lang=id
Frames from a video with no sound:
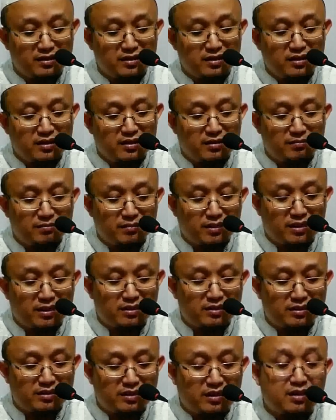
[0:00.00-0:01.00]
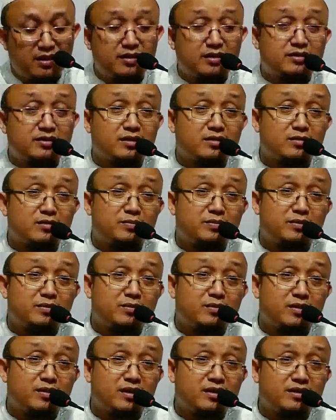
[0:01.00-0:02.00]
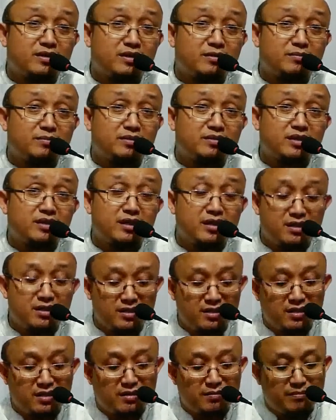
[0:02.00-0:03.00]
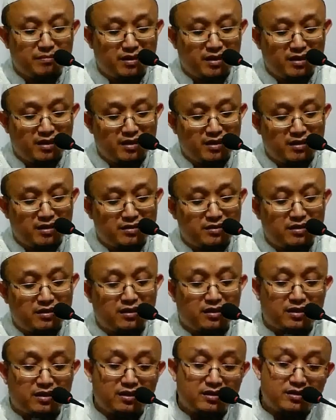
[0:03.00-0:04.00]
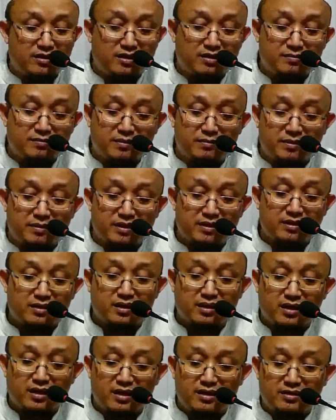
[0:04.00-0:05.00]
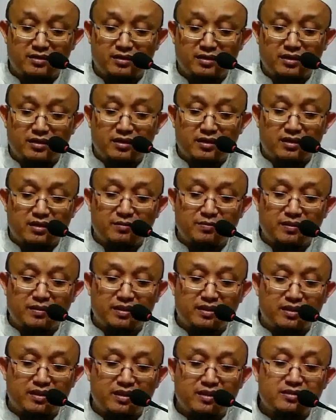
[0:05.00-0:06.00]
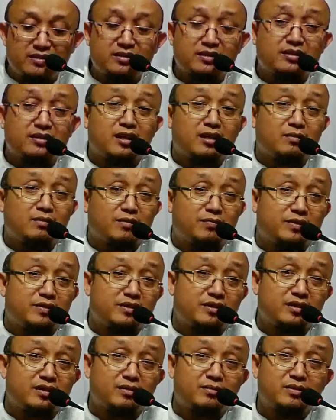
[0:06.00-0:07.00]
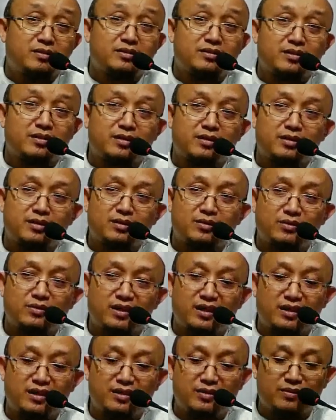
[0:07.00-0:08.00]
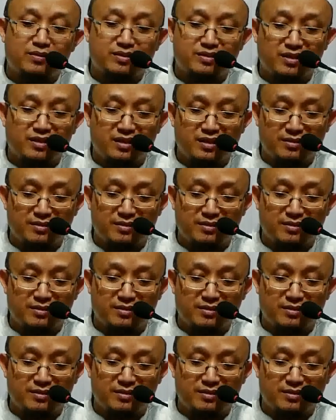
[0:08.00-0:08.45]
Maka tidak ada satupun orang yang bisa melarang kejelekan dan memerintahkan kebaikan setelah wafatnya Nabi Shallallahu Alaihi Wasallam.